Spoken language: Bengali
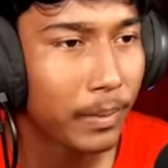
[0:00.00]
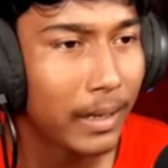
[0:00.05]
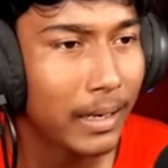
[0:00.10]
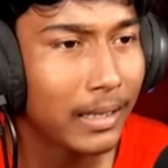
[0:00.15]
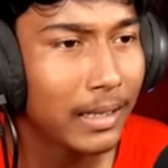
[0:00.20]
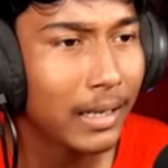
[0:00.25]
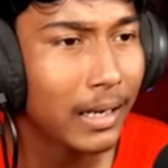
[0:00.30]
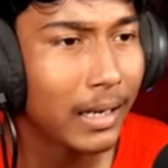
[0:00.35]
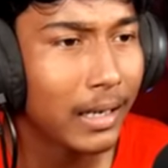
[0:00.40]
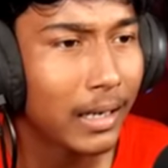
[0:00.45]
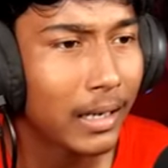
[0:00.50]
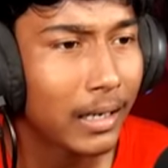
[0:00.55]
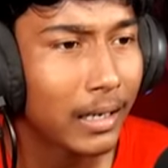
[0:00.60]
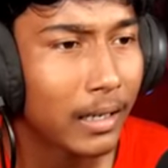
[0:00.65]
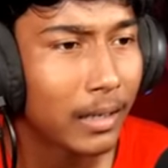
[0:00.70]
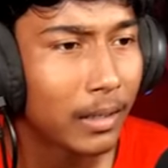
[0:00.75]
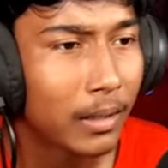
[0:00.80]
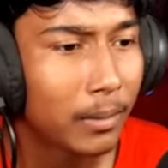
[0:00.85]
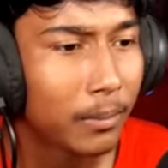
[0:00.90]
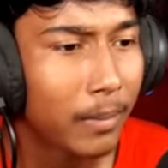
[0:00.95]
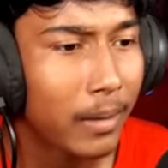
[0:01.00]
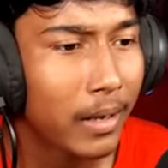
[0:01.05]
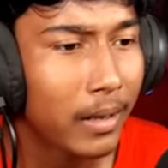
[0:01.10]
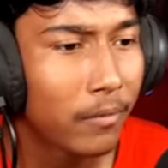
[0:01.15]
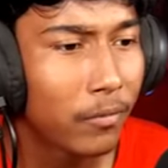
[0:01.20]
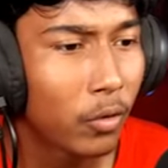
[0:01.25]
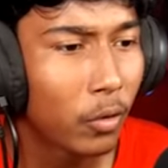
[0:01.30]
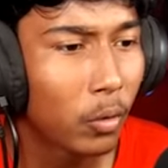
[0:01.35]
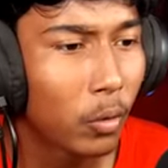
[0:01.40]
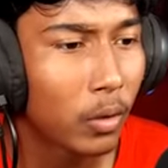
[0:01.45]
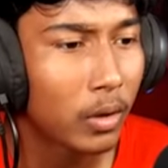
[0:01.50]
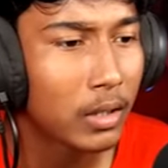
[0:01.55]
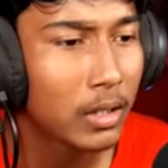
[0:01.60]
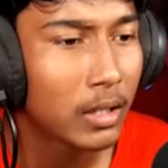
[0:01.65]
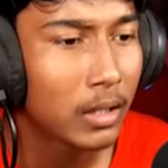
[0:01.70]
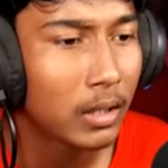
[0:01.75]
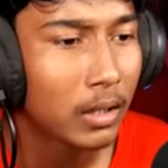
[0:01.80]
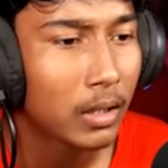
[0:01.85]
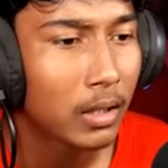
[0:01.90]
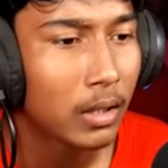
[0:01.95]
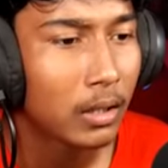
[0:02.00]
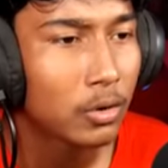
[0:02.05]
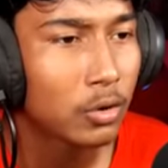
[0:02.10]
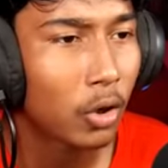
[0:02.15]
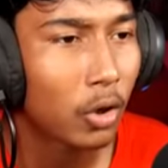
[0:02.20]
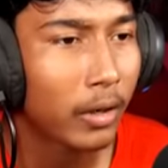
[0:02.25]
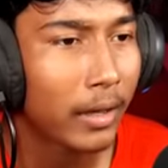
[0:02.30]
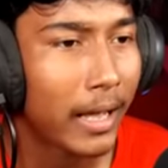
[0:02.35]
ফেলে দে না এখানে ভাই রিফিউল করে দিই চলো